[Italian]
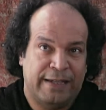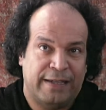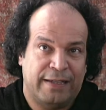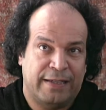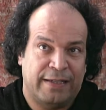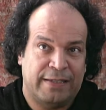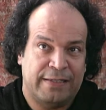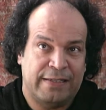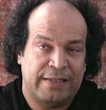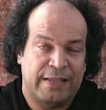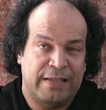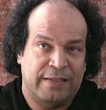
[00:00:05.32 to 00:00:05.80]

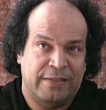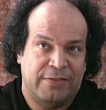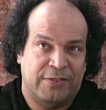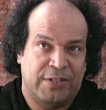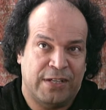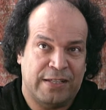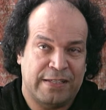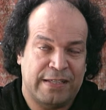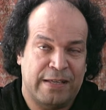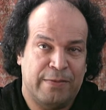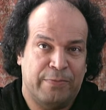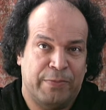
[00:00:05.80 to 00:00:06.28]
ha, ci ha
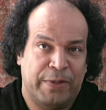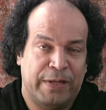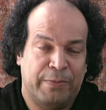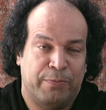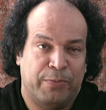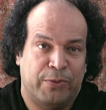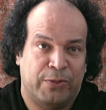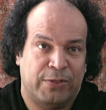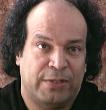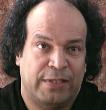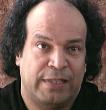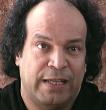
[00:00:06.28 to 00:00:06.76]
sempre
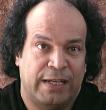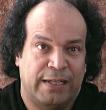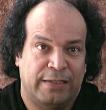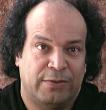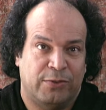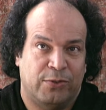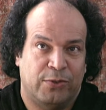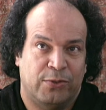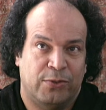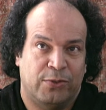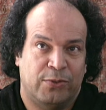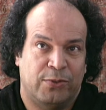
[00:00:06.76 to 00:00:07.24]

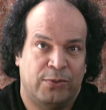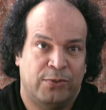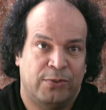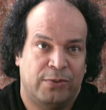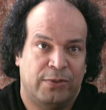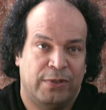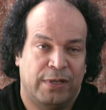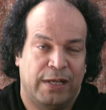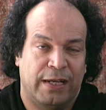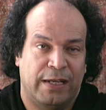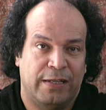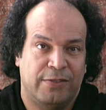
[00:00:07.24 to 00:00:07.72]
portato
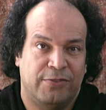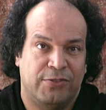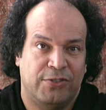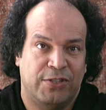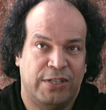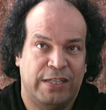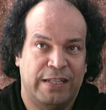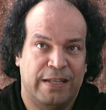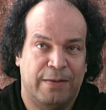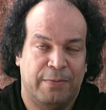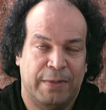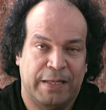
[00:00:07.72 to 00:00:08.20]
al
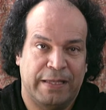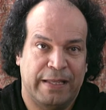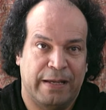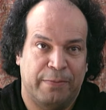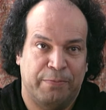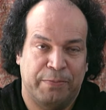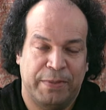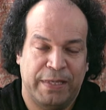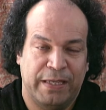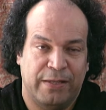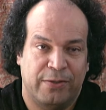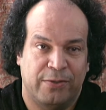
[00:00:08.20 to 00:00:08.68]
cinema da
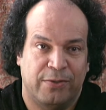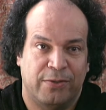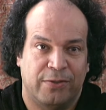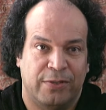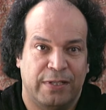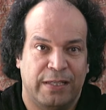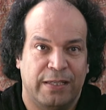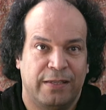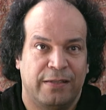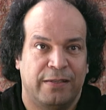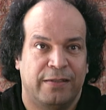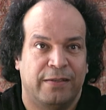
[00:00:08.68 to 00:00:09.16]

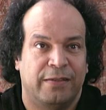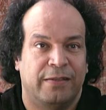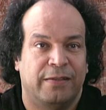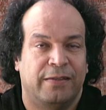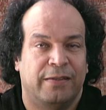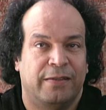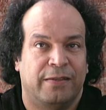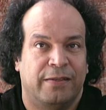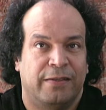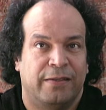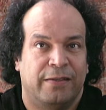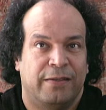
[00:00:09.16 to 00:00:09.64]
piccoli.
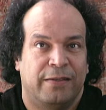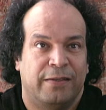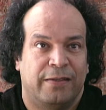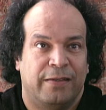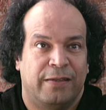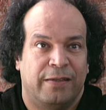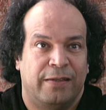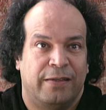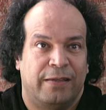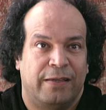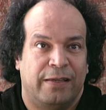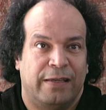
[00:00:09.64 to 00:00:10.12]

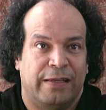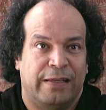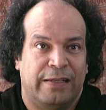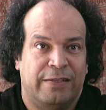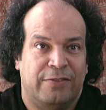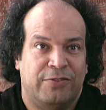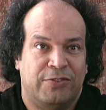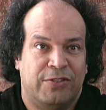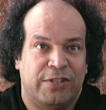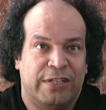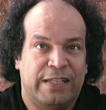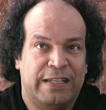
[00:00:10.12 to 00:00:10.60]
Il
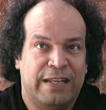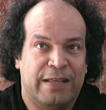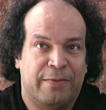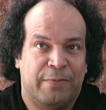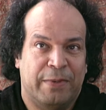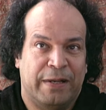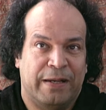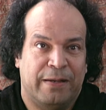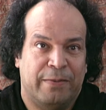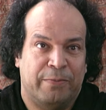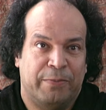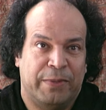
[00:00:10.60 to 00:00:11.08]

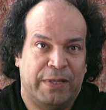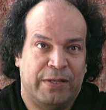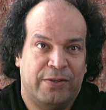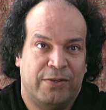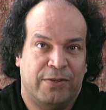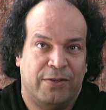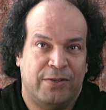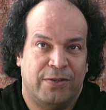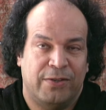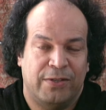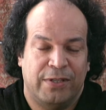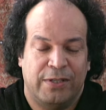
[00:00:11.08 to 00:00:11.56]
cinema per
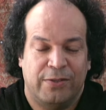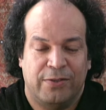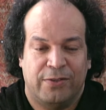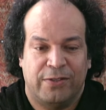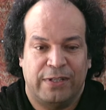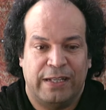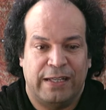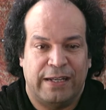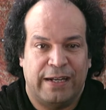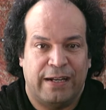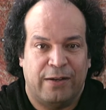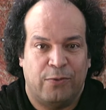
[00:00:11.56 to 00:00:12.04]
noi non
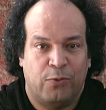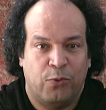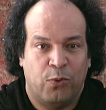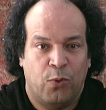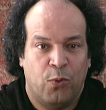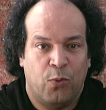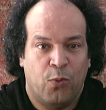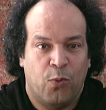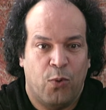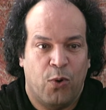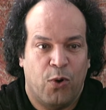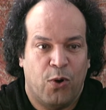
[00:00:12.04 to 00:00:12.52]
era un
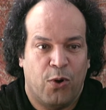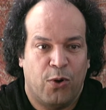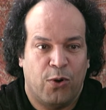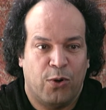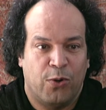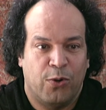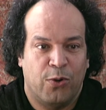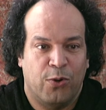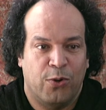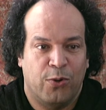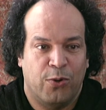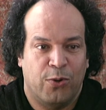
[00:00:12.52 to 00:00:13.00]

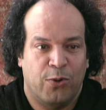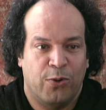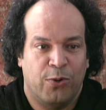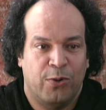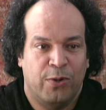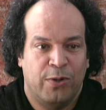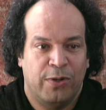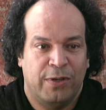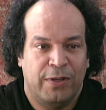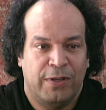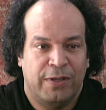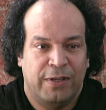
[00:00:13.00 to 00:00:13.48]
luogo
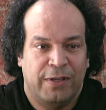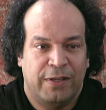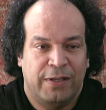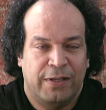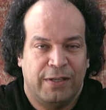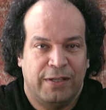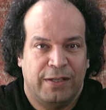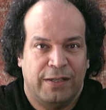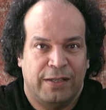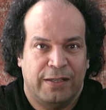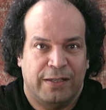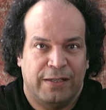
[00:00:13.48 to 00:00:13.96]

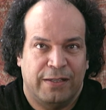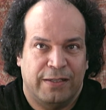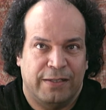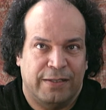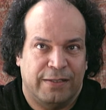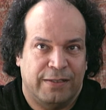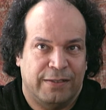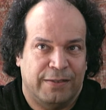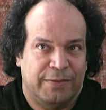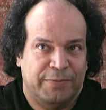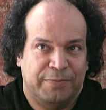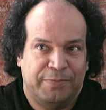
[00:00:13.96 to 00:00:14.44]

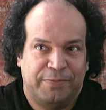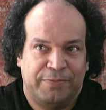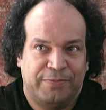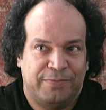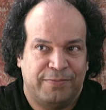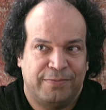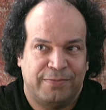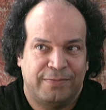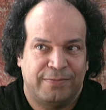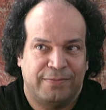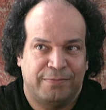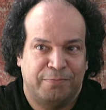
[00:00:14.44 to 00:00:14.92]
eh,
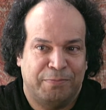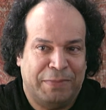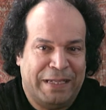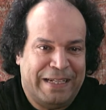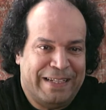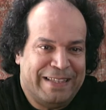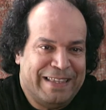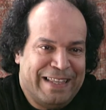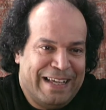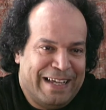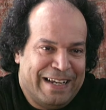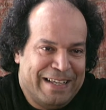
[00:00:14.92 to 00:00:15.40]
per
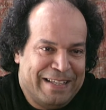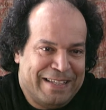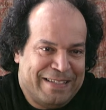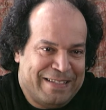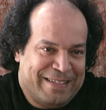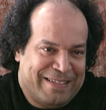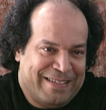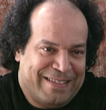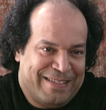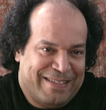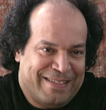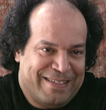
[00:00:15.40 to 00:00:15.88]
andare
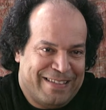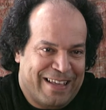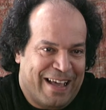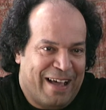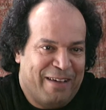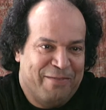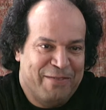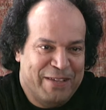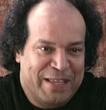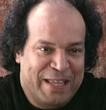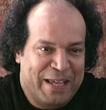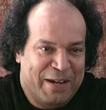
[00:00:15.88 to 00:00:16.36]
a
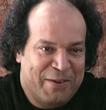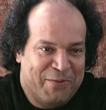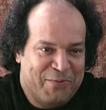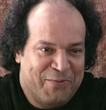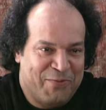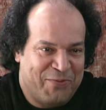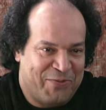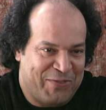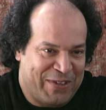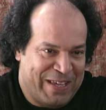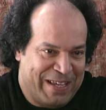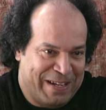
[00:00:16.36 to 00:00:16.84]
vedere un
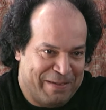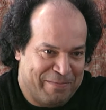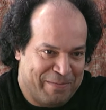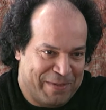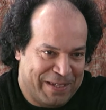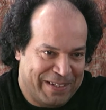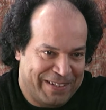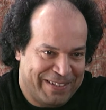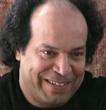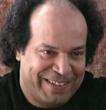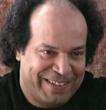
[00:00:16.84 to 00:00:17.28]
film,